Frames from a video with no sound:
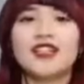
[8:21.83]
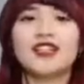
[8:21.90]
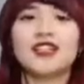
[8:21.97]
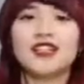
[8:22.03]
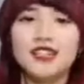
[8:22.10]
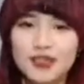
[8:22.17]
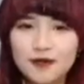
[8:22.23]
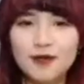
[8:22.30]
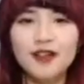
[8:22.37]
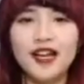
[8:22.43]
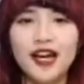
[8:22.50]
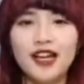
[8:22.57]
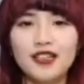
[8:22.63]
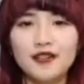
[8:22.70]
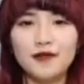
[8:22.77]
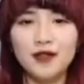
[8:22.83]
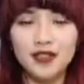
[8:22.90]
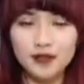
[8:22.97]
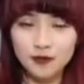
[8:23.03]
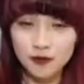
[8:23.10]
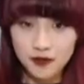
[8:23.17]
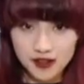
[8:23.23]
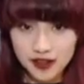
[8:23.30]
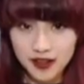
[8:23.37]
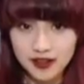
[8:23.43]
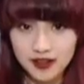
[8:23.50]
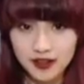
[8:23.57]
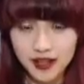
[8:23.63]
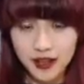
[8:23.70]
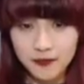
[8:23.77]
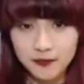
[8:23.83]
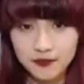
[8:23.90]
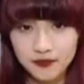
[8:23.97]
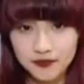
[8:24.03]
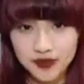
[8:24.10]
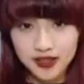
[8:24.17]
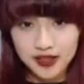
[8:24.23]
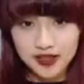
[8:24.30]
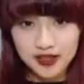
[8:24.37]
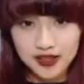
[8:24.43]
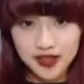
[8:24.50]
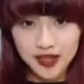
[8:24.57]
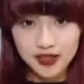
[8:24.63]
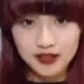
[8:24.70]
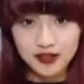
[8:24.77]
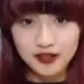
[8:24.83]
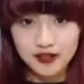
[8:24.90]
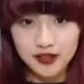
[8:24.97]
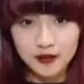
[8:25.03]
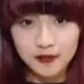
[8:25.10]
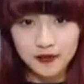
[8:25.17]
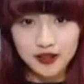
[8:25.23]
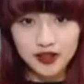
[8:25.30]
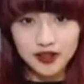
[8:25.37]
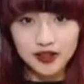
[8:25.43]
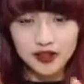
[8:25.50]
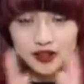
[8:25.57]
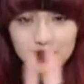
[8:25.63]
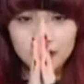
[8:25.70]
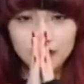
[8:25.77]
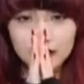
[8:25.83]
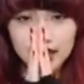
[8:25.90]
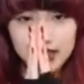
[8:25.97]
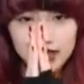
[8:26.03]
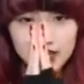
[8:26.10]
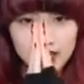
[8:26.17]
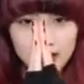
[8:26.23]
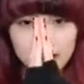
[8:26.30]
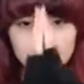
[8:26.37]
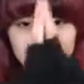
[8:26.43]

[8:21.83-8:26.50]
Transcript: 質問やアドバイスも待ってるのでまた次回の動画も見てくれると嬉しいです